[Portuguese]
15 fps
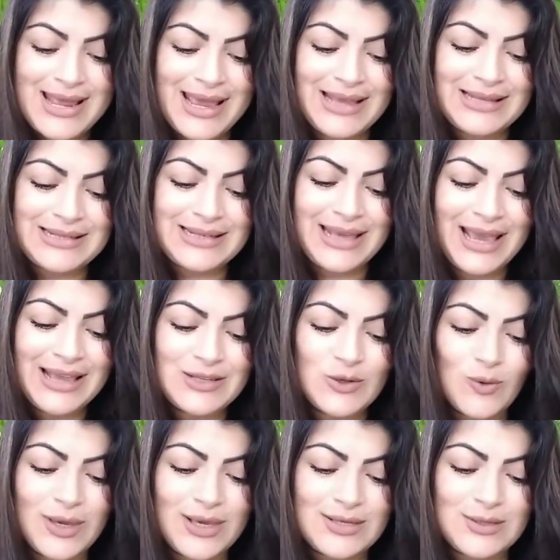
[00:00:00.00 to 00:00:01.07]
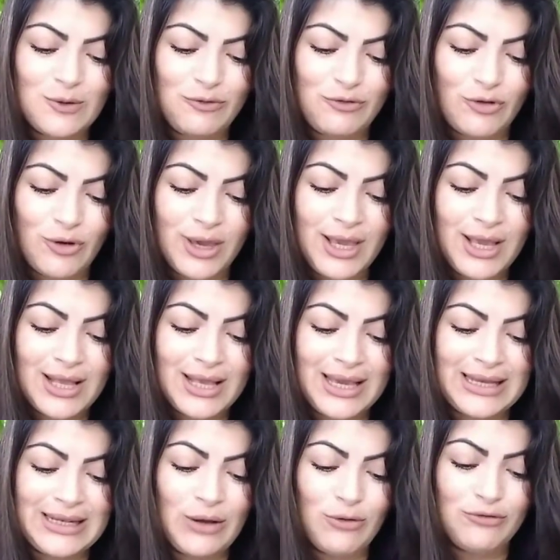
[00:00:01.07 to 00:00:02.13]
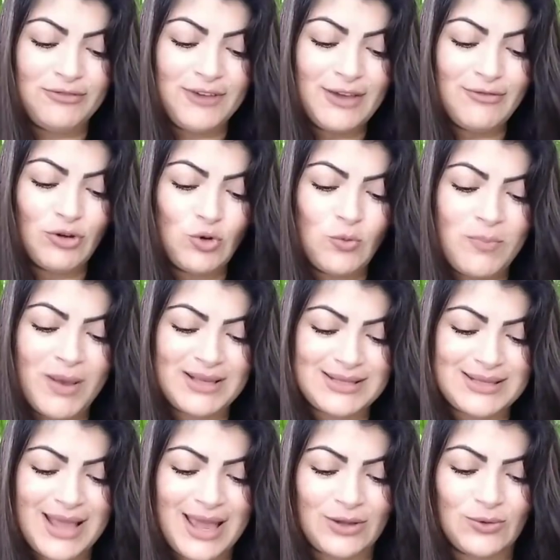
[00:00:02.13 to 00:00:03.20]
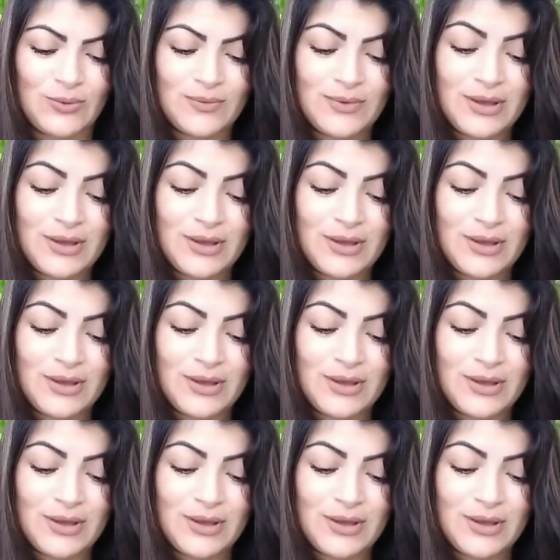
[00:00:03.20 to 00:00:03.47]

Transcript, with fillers: Esqueçam que se foi e não vivam no passado.